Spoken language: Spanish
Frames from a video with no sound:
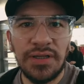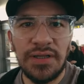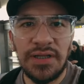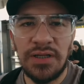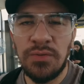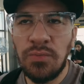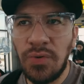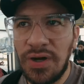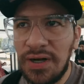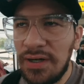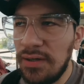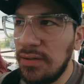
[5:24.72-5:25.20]

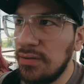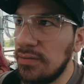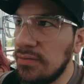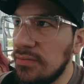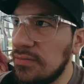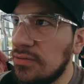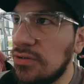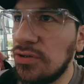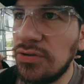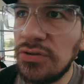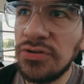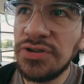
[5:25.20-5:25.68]

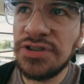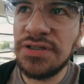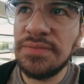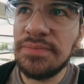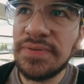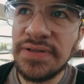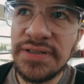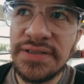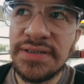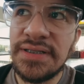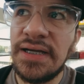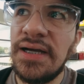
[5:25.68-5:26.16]
Igual todo
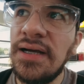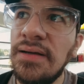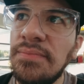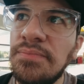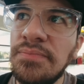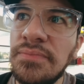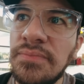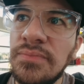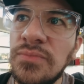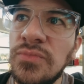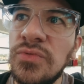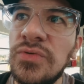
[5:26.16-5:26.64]
siempre está
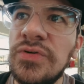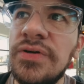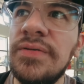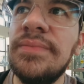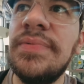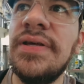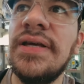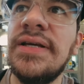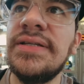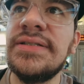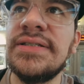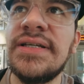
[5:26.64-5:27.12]

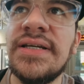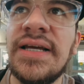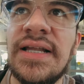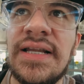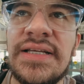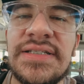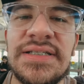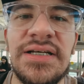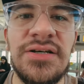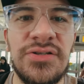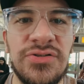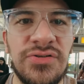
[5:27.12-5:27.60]
muy bien
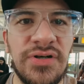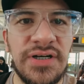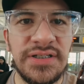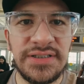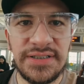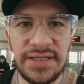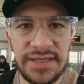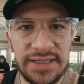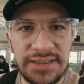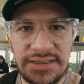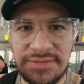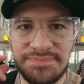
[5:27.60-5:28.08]
señalizado, todo
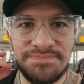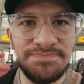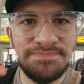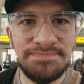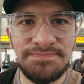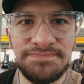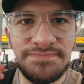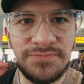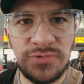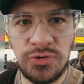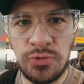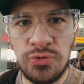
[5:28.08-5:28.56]
estar es
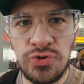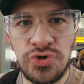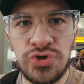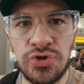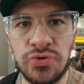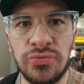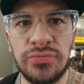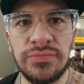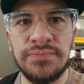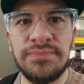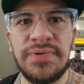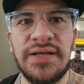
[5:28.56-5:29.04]

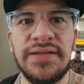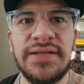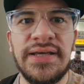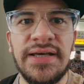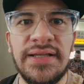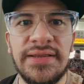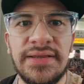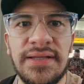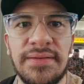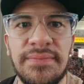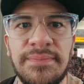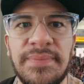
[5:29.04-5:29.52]
trucho,
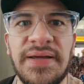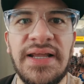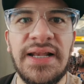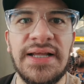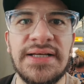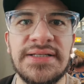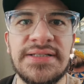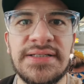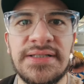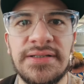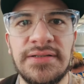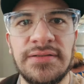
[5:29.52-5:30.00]
pendiente,
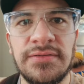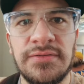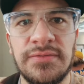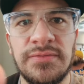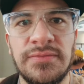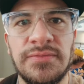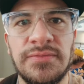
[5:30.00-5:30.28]
hilas.